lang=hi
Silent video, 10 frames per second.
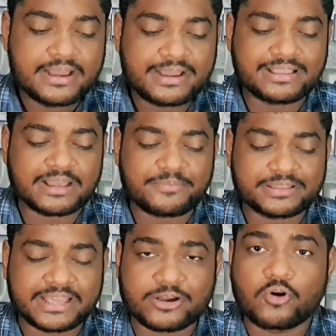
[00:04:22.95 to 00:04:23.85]
गैस आप
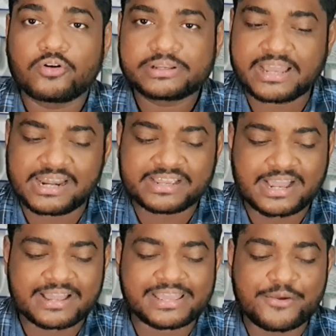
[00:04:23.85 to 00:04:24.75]
देखो क्या
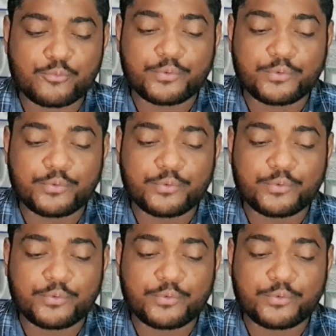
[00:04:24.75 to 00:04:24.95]
लिखा है कि